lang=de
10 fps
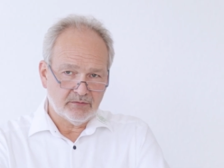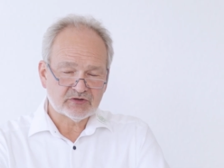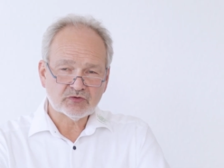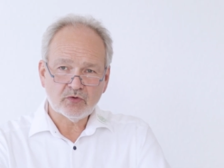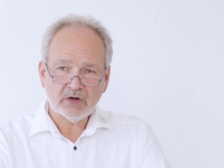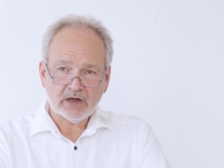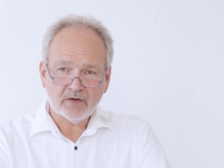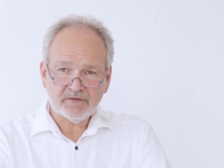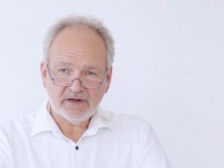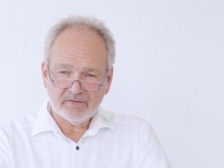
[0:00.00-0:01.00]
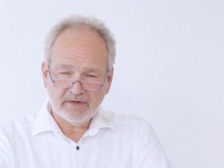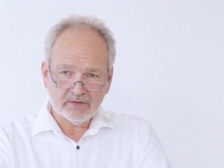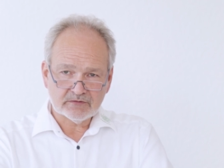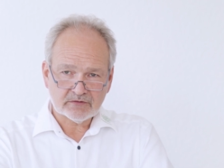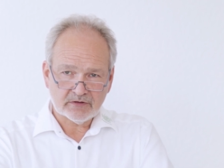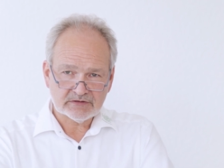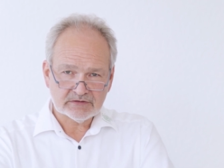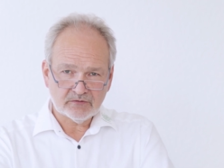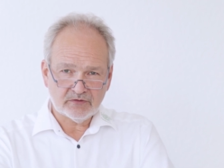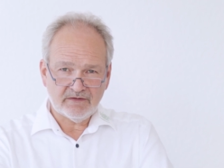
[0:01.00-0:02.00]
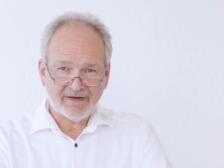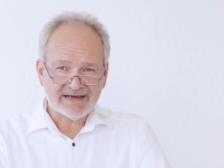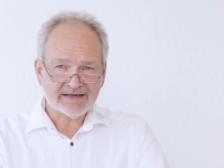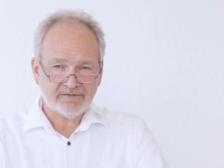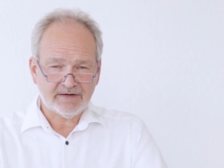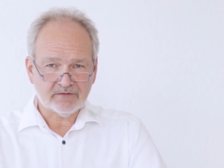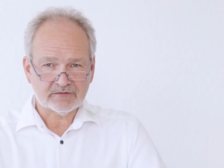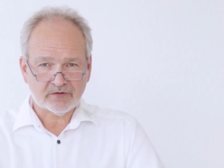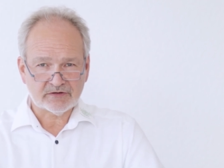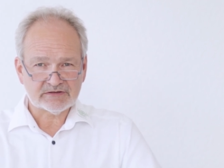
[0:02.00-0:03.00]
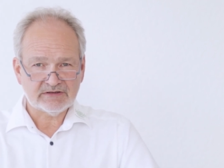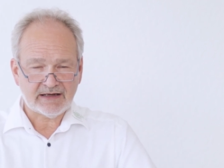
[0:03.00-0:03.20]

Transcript: bezogen auf die Entwicklungskosten und die Weiterentwicklungskosten,